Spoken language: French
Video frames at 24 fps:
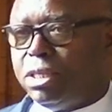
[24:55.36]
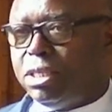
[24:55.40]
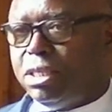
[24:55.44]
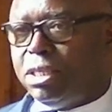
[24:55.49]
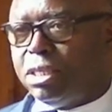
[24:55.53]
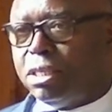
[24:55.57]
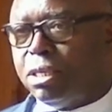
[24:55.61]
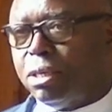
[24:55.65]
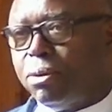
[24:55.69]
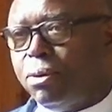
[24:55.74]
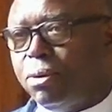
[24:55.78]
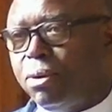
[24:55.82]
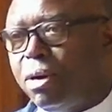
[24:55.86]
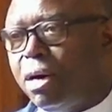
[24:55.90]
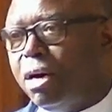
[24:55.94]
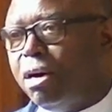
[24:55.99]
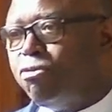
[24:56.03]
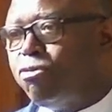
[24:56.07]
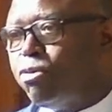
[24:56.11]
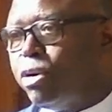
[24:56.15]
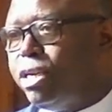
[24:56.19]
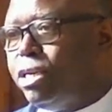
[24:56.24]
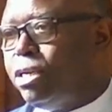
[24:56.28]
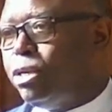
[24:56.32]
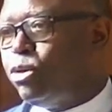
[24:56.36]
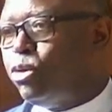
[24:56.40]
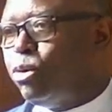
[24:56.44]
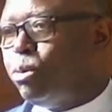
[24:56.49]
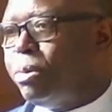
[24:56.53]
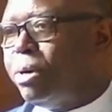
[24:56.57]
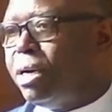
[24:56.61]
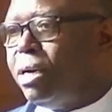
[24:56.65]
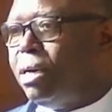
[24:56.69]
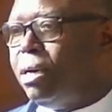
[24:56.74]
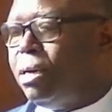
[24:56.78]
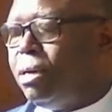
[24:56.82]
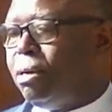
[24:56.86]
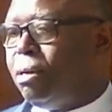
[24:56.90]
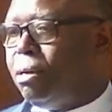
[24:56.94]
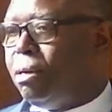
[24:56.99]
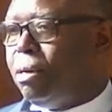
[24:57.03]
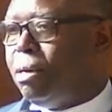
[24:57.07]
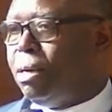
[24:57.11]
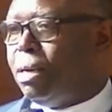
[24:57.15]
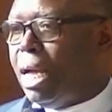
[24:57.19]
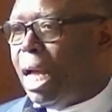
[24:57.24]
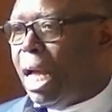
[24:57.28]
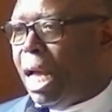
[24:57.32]
qui seront envoyés demain
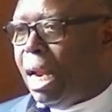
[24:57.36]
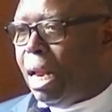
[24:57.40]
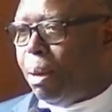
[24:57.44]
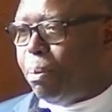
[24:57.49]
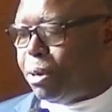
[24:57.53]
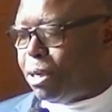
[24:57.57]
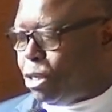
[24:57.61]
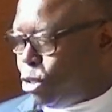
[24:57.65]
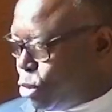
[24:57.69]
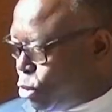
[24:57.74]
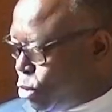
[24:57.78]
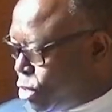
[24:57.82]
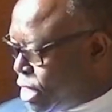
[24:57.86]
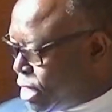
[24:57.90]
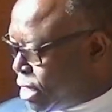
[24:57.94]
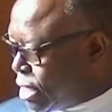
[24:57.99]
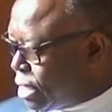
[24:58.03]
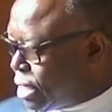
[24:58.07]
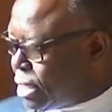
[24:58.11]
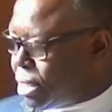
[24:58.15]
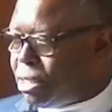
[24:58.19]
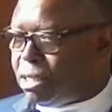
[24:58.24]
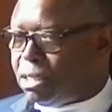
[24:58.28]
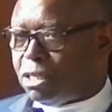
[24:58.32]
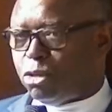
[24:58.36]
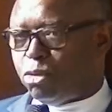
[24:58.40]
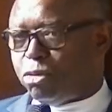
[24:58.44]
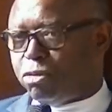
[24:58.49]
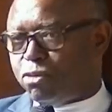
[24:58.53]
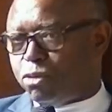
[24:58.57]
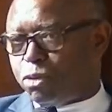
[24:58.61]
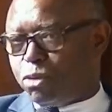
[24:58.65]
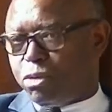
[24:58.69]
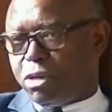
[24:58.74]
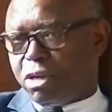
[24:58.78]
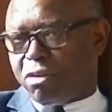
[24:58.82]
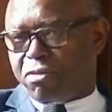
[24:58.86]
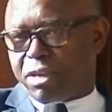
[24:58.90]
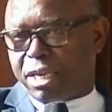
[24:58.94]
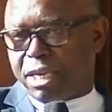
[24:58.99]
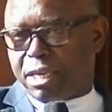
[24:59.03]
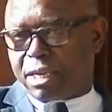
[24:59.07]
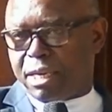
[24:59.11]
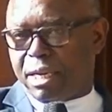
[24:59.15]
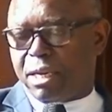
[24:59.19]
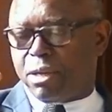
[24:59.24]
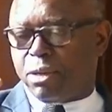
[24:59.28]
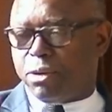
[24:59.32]
la prison. C'est ainsi que je suis venu
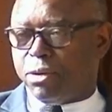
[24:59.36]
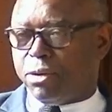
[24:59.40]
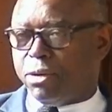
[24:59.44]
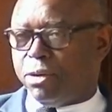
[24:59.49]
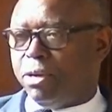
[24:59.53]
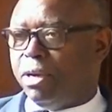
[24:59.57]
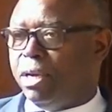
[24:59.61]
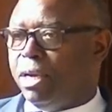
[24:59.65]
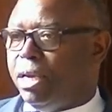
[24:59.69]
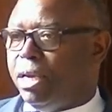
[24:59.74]
avec quelques